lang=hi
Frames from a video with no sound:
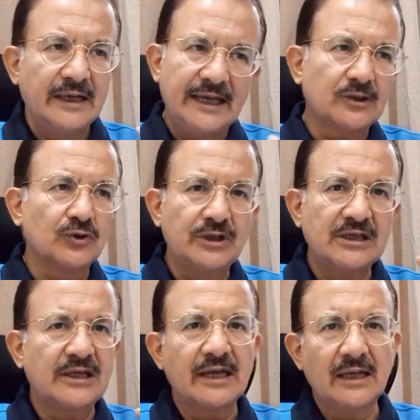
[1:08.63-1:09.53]
एक तो ये
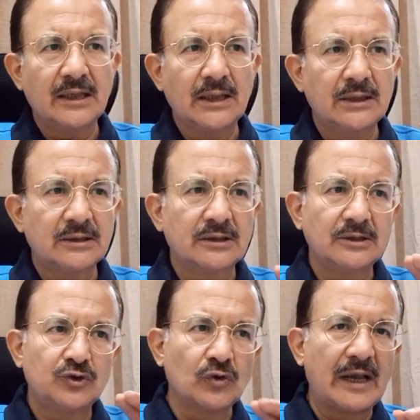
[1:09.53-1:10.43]
कि
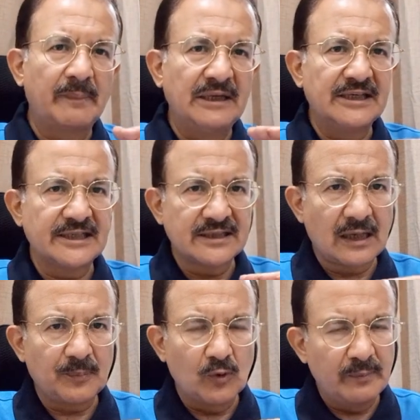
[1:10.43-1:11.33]
जो एबिलिटीज़
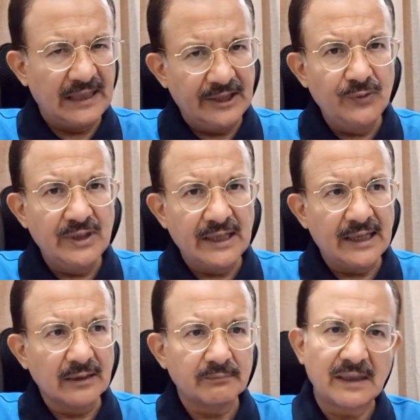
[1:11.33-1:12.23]
आपको मिली हुई हैं
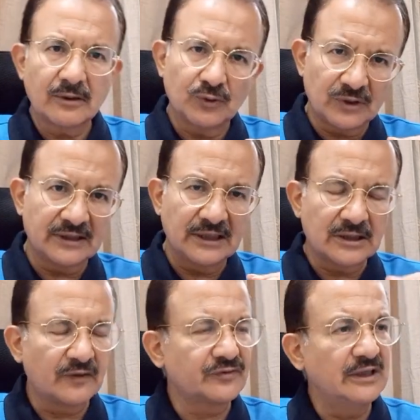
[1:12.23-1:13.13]
कुदरत की
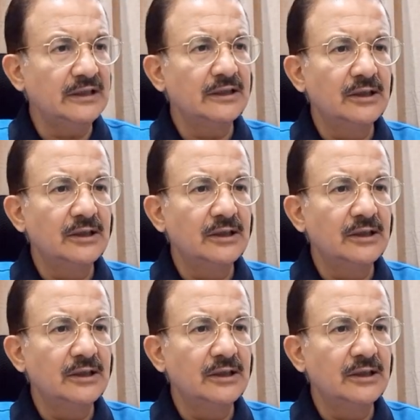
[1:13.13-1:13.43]
तरफ से